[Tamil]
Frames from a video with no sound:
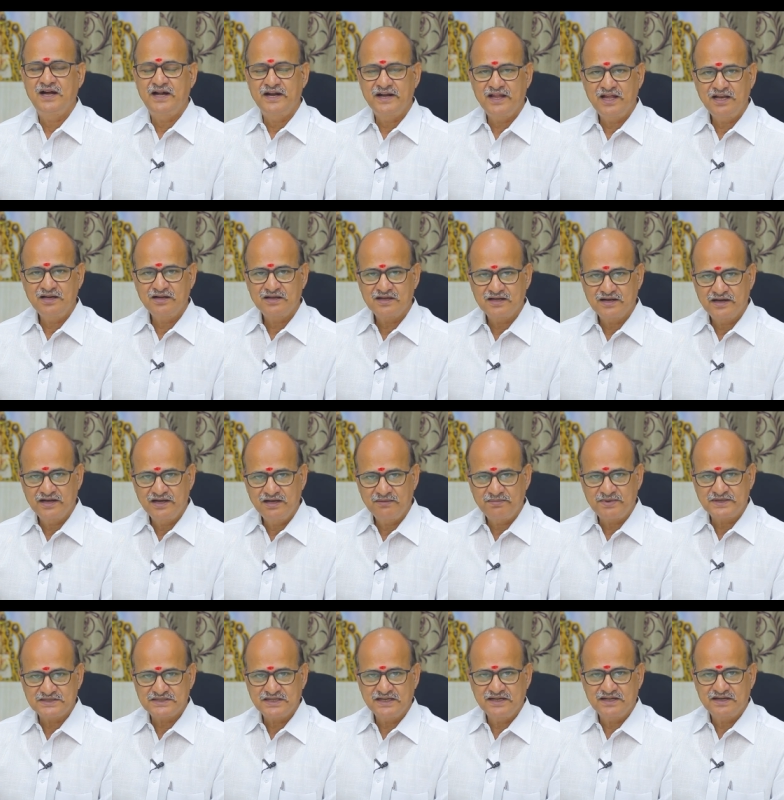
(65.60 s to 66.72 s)
ஆனால் ரெண்டு
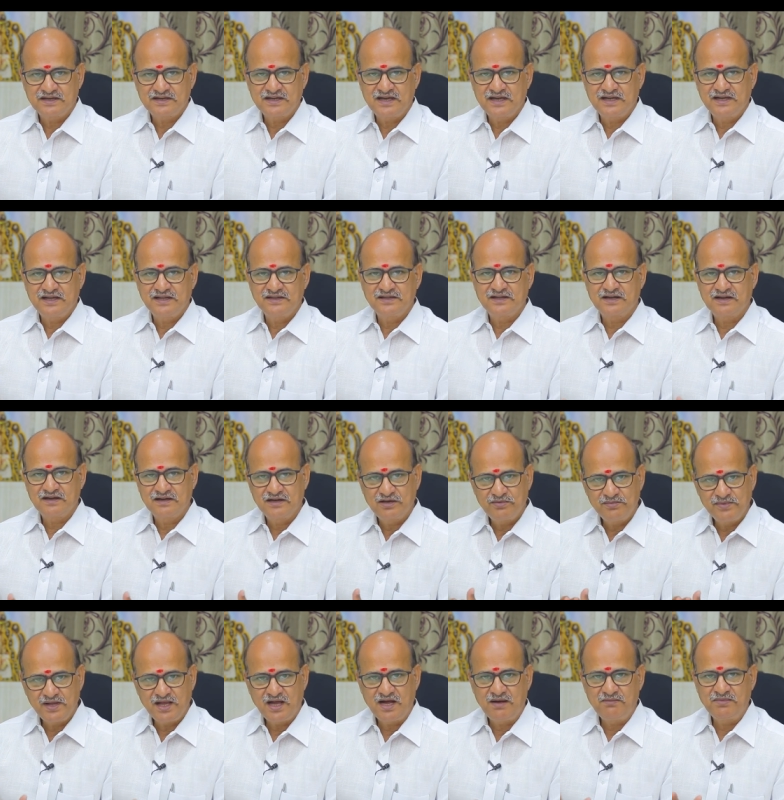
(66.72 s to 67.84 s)
பசங்க இருக்காங்க இந்த
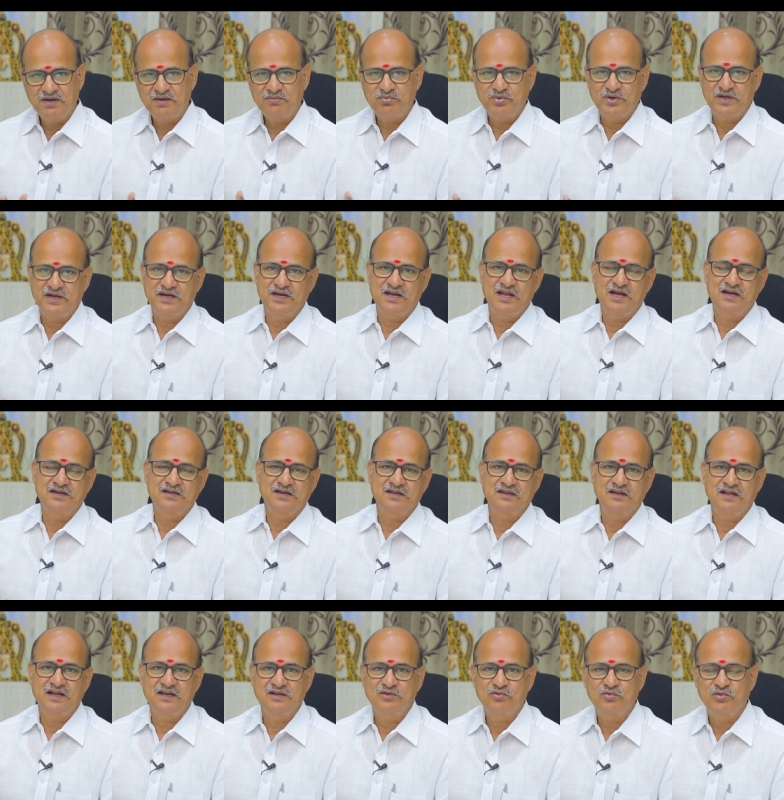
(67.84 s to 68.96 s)
ரெண்டுமே ஆம்பளை பிள்ளைகளாக
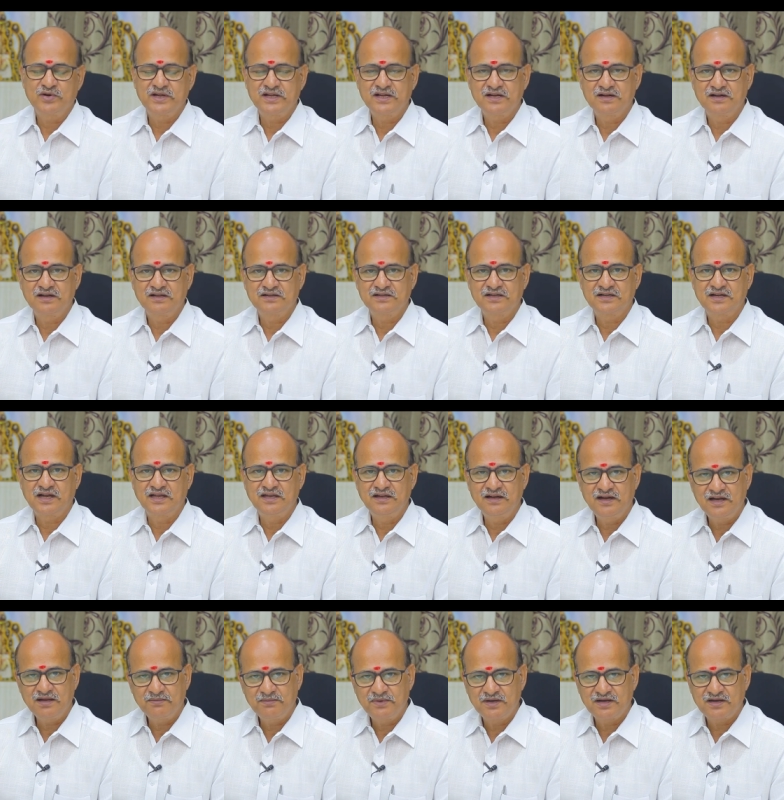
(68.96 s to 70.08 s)
இருந்தாலும் கூட எங்களுக்கு
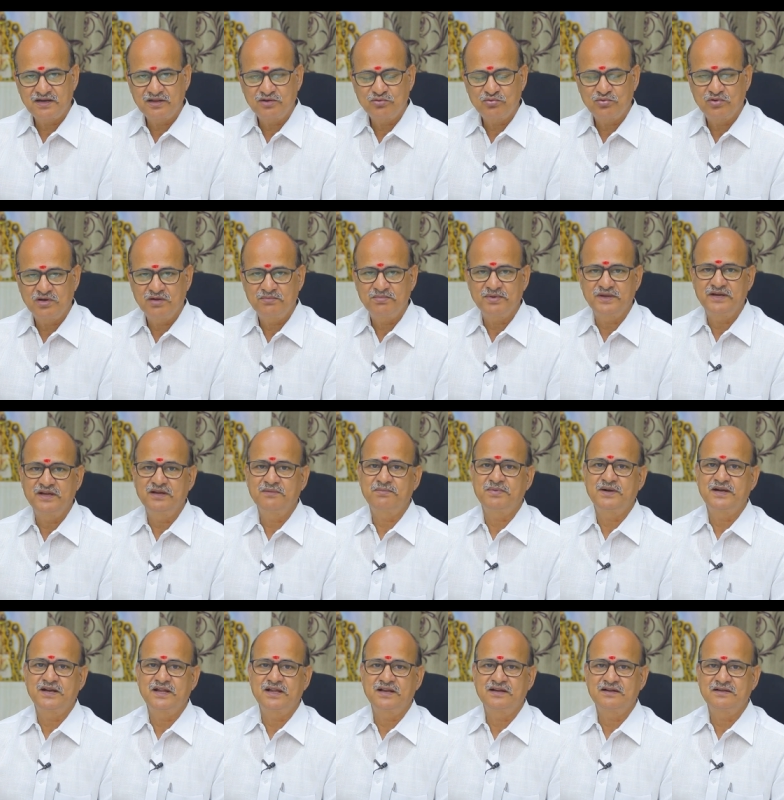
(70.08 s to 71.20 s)
கல்யாணம் பண்ணுறதுக்குள்ளே பெரிய
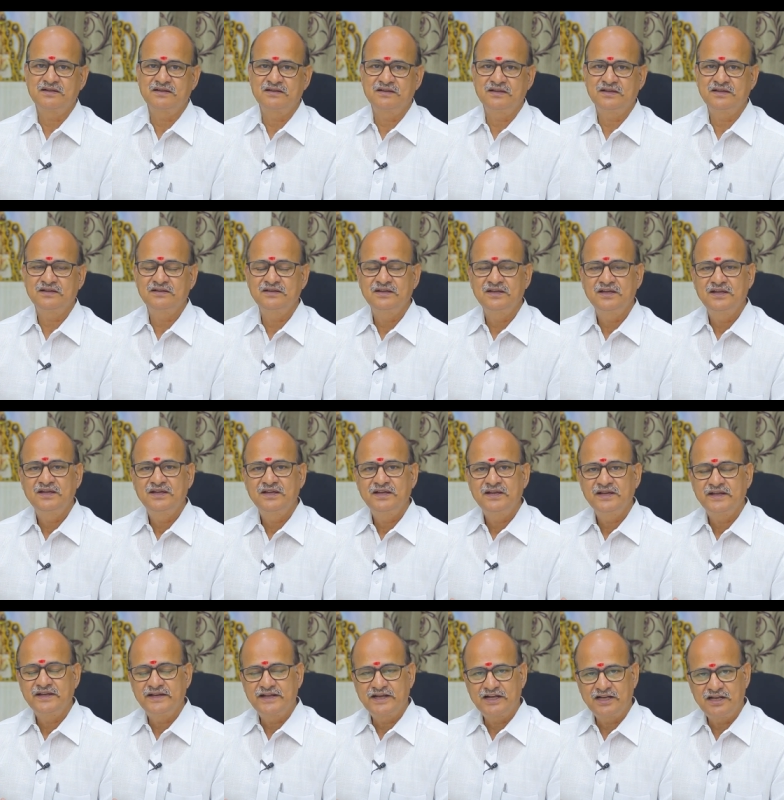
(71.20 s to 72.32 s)
பாடாக இருக்குது
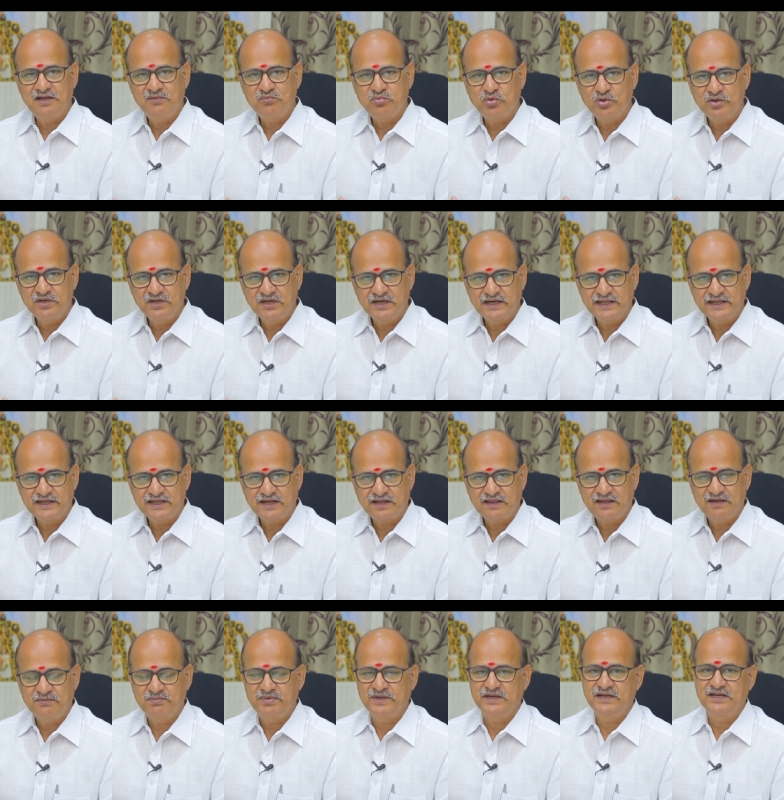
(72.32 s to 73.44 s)
இன்றைக்கெல்லாம் பொண்ணு
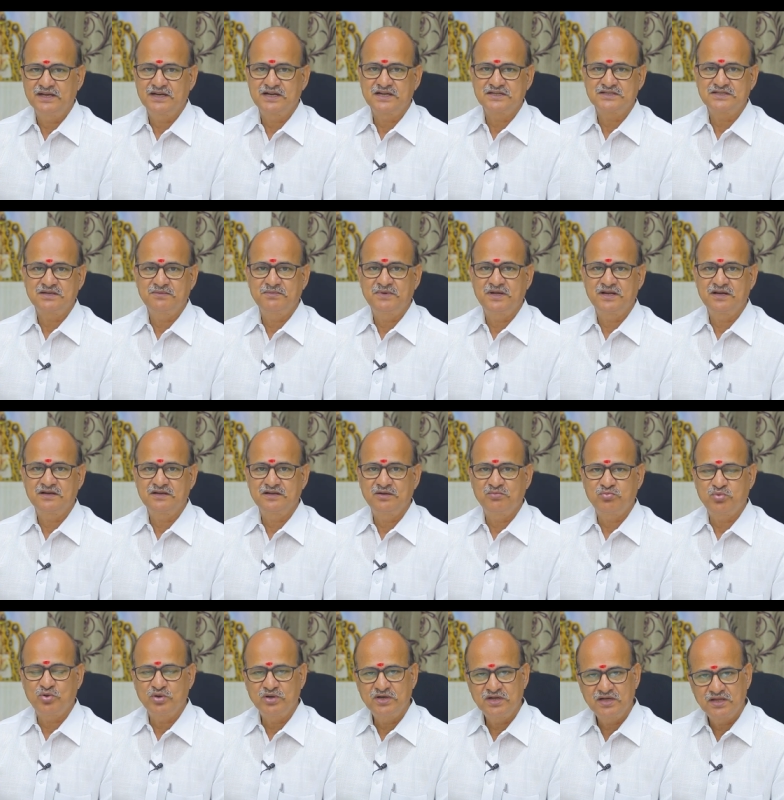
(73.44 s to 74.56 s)
கிடைக்கிறதே பெரிய கஷ்டமாக இருக்குது
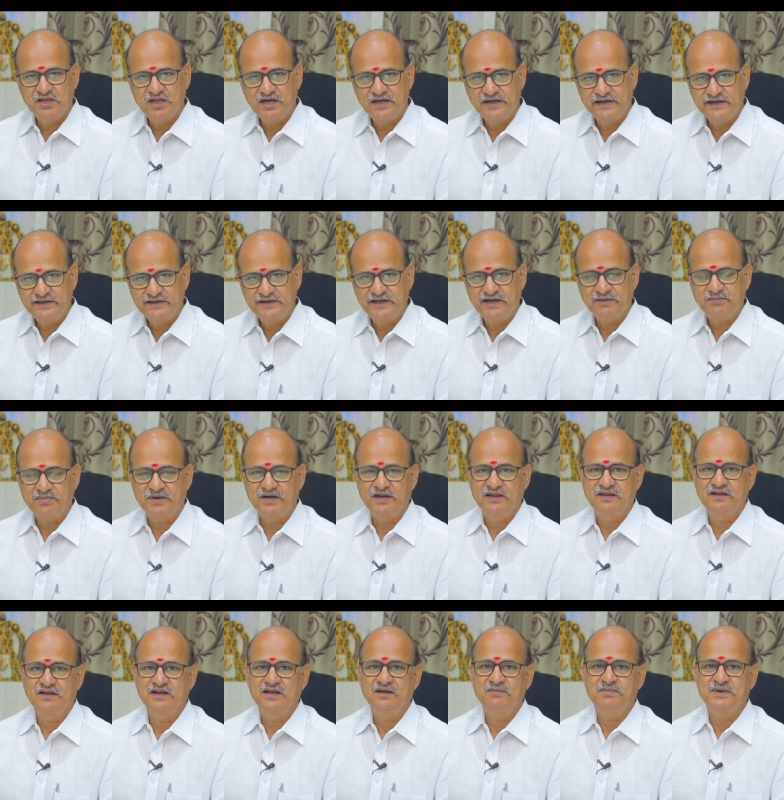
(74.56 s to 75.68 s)
பொண்ணுங்க தான் டிக்டேட்
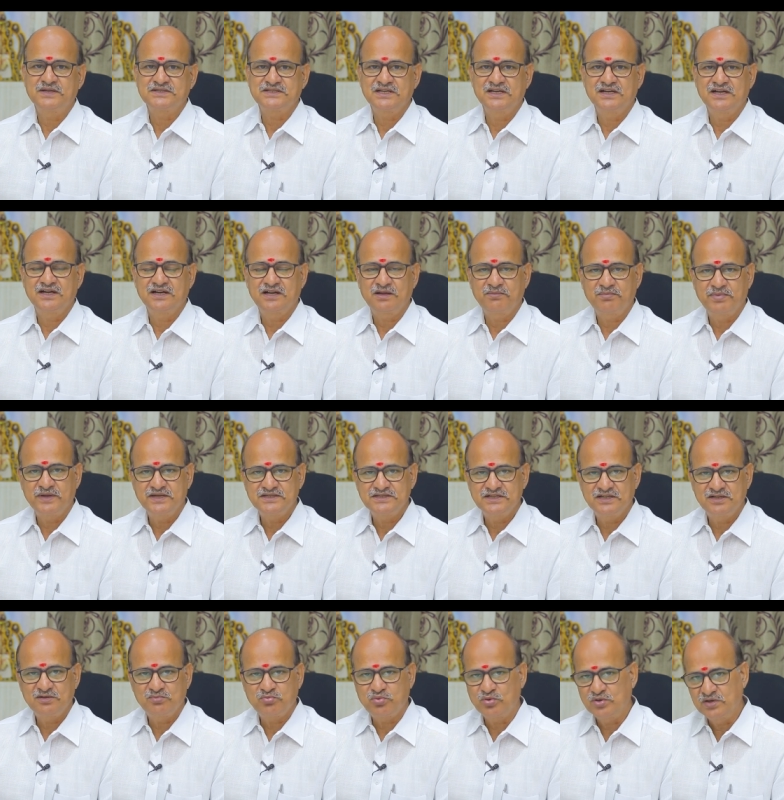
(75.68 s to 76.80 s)
பண்ணுதுங்க பசங்கக்கிட்ட
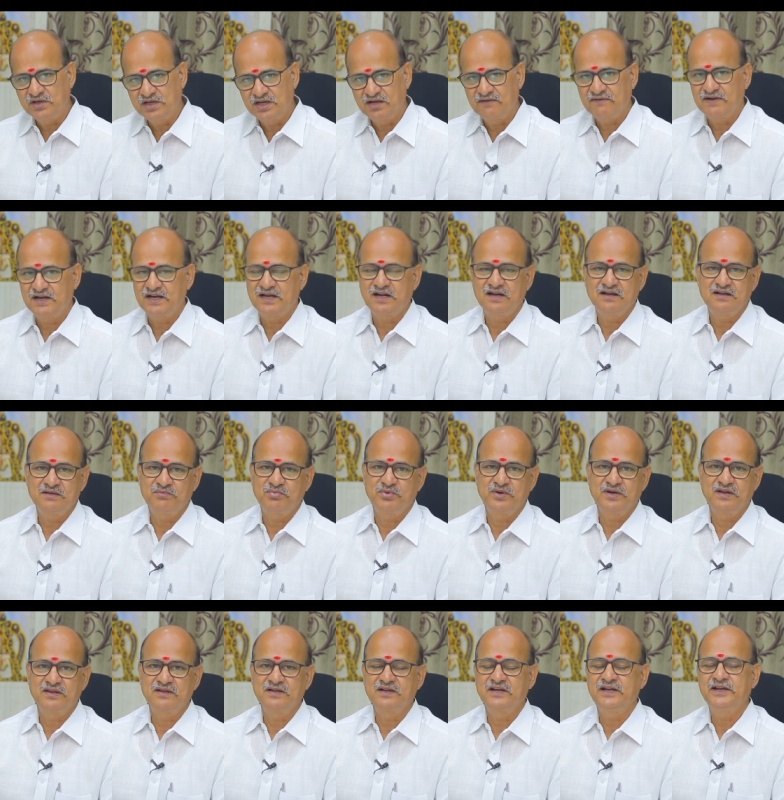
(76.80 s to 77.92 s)
பேசிட்டு பொண்ணுங்க வேண்டான்ட்டு
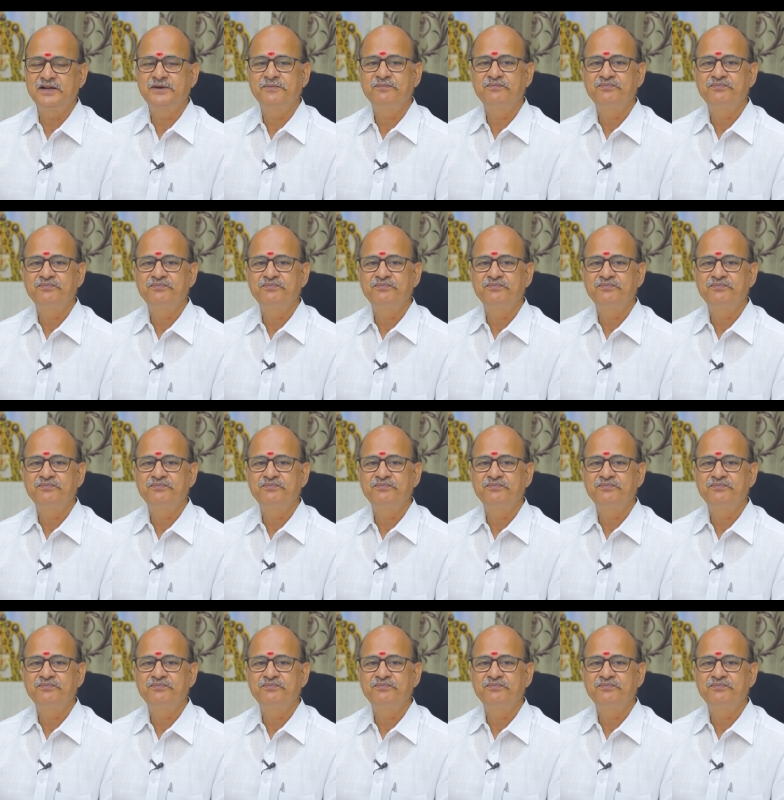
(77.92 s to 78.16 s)
போயிடுதுங்க